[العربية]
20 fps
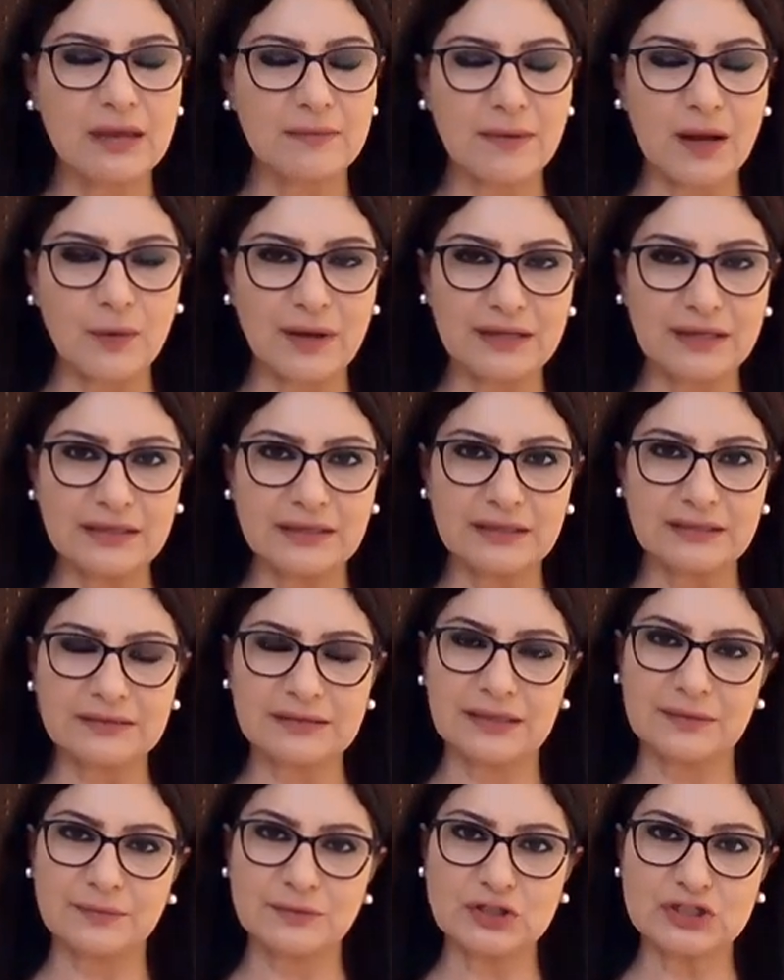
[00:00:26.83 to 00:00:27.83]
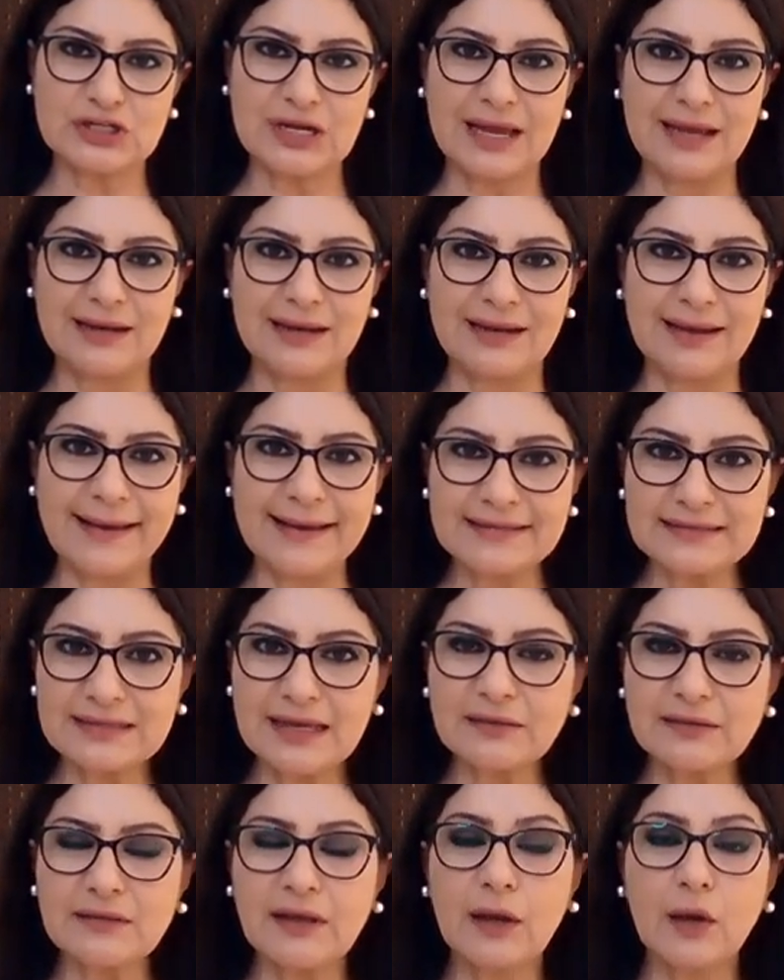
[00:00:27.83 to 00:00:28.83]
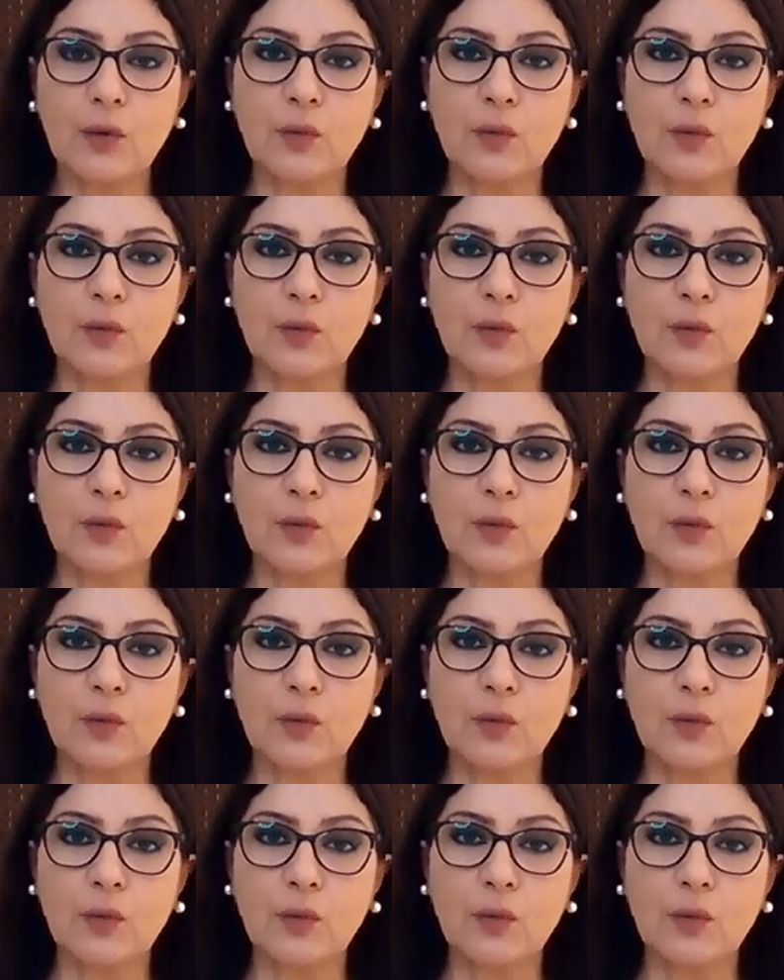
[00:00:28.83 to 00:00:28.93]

مواليد برج الأسد